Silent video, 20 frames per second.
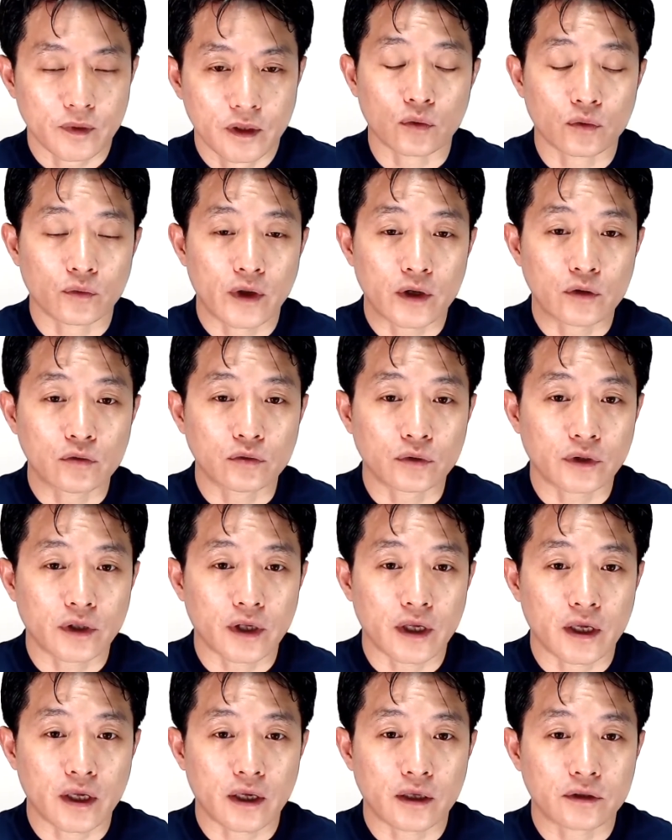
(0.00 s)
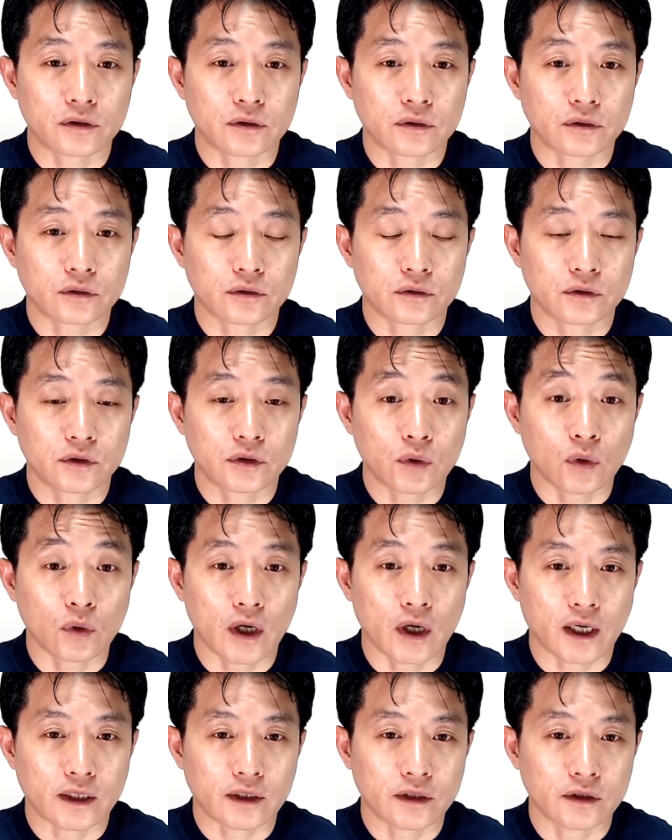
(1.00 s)
외국계
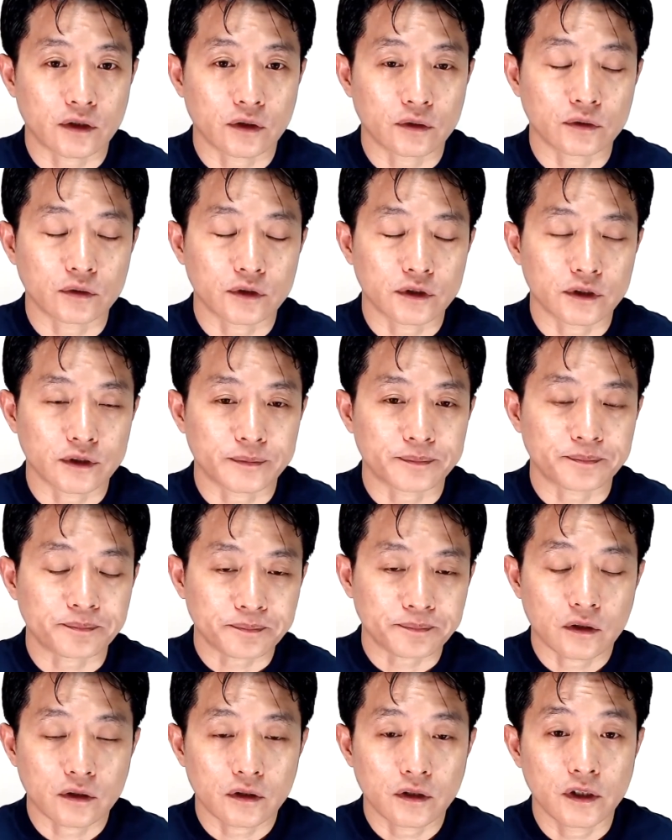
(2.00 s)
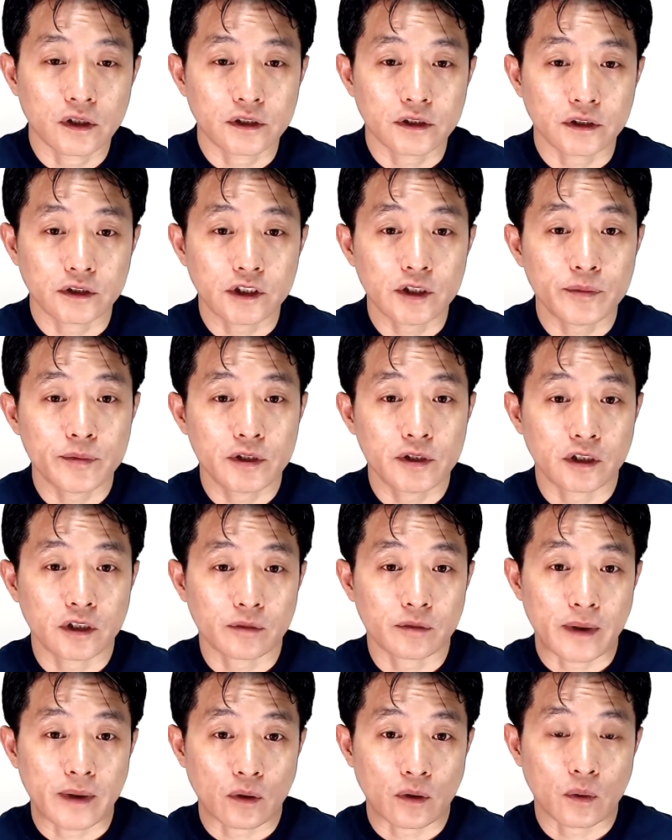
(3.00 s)
시골라 같은 경우는 거기서 12년을
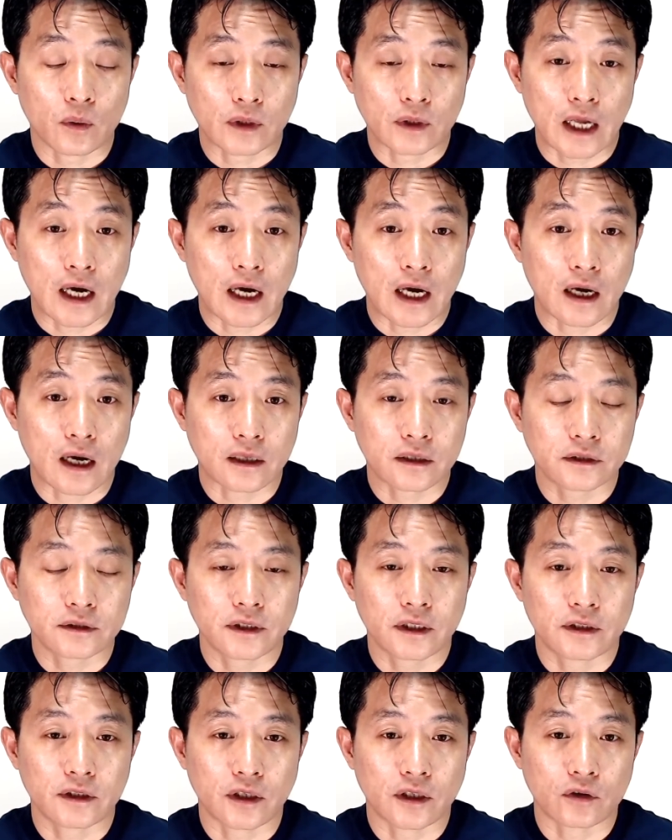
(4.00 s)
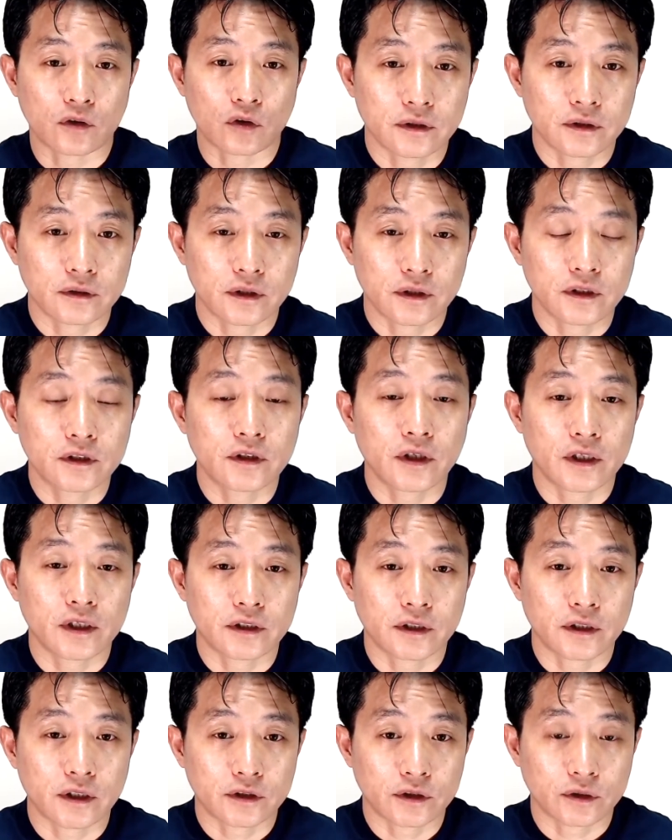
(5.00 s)
바로 다 끝내더라고요.
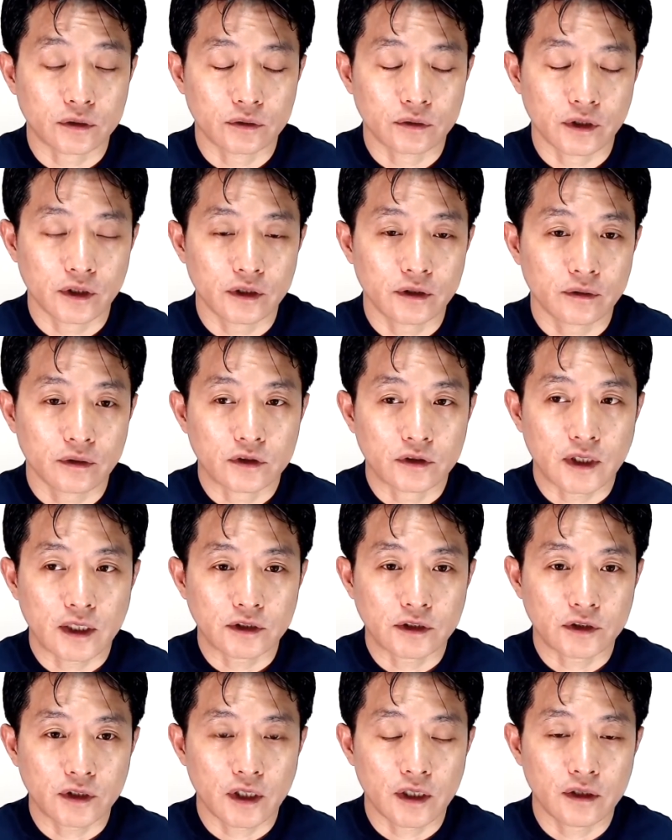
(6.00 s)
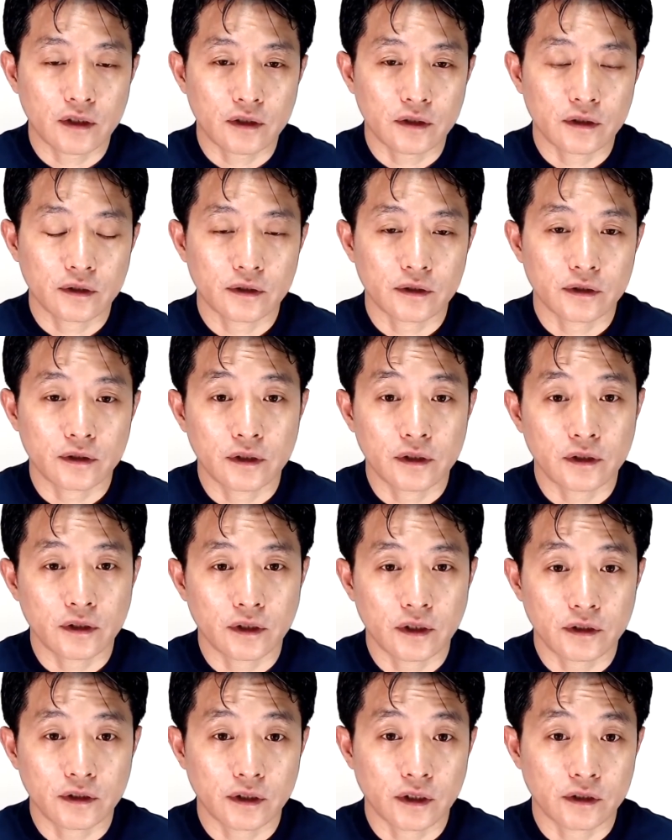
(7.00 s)
인터내셔널 스쿨인 타시켄트
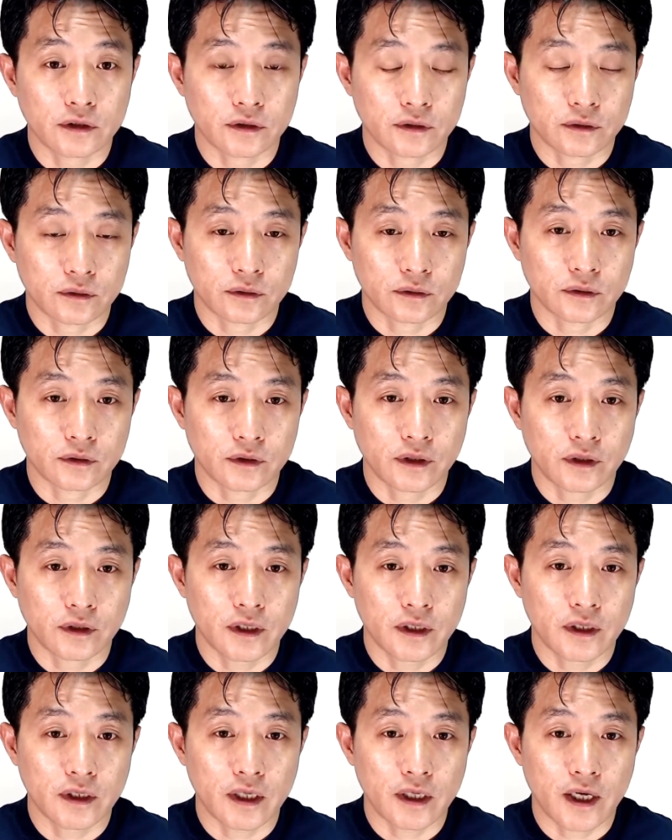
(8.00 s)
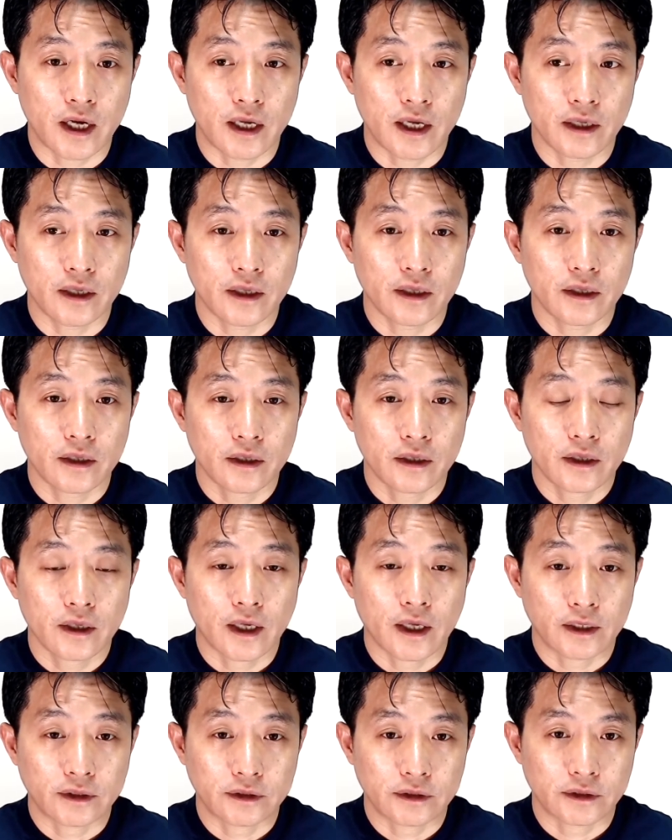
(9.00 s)
인터내셔널 스쿨
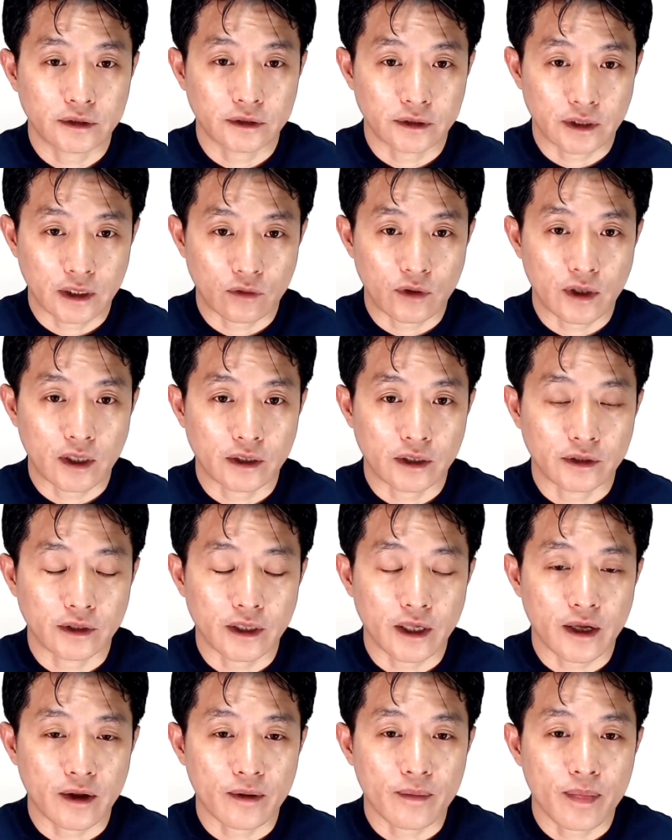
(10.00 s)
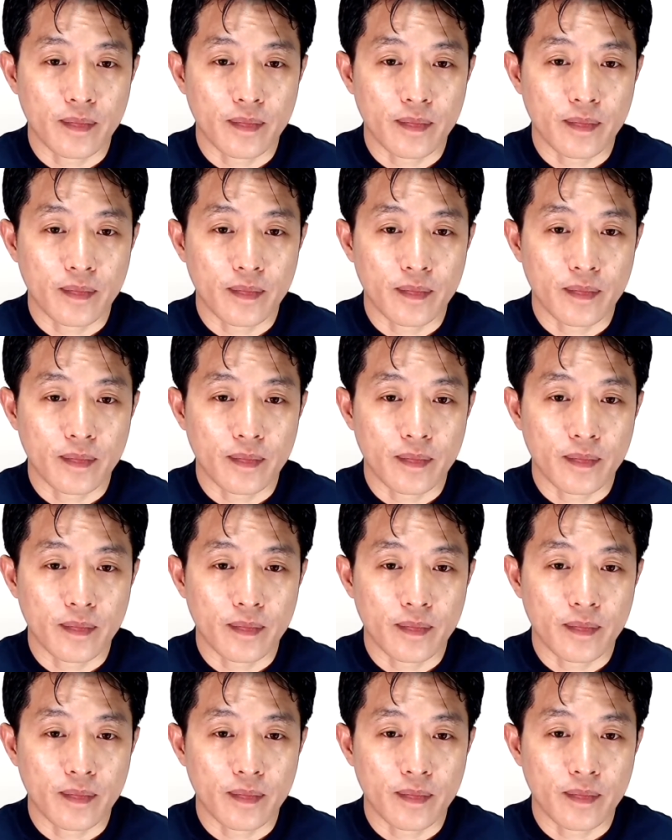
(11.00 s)
TIS라고 하는데